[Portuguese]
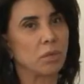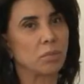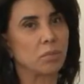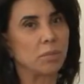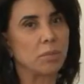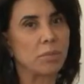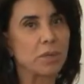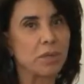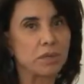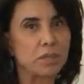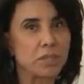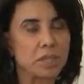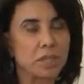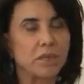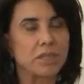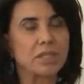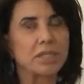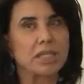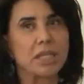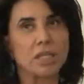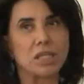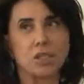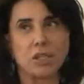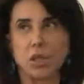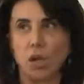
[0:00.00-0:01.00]
o primeiro sinal é
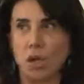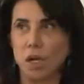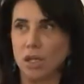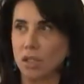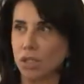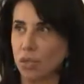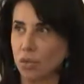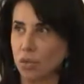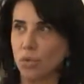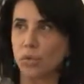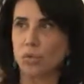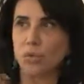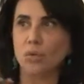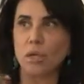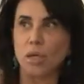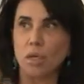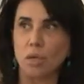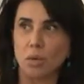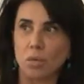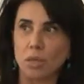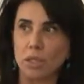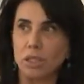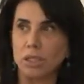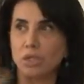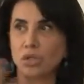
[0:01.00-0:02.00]
6 horas, quando
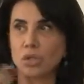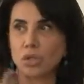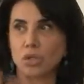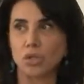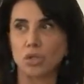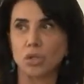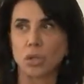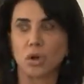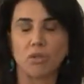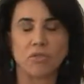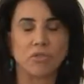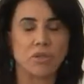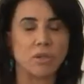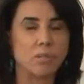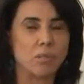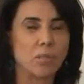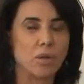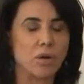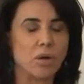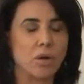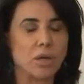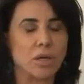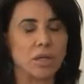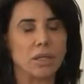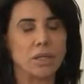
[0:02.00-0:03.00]
realmente o sol vai
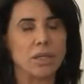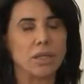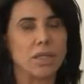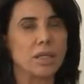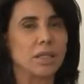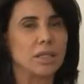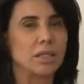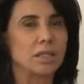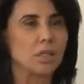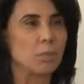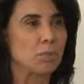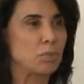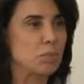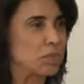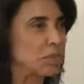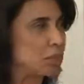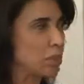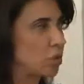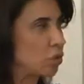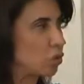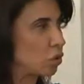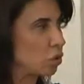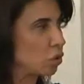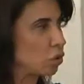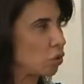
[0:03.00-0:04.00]
embora, depois
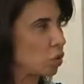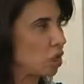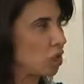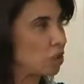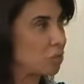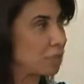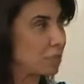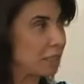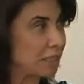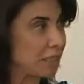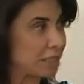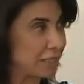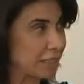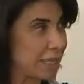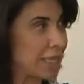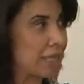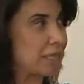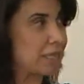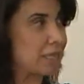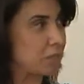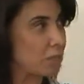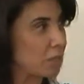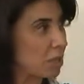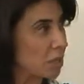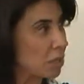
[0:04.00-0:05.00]
das é 8 horas, mas às
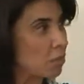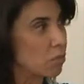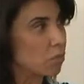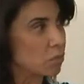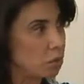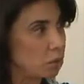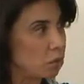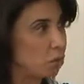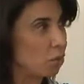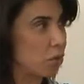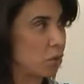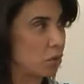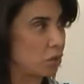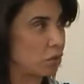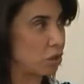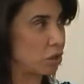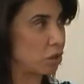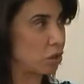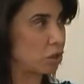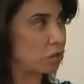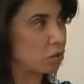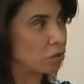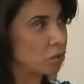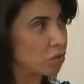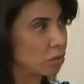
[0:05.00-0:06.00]
10 e meia é muito bom a
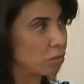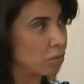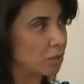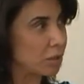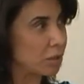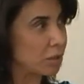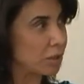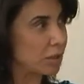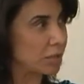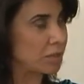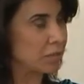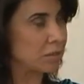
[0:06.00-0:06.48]
gente dormir às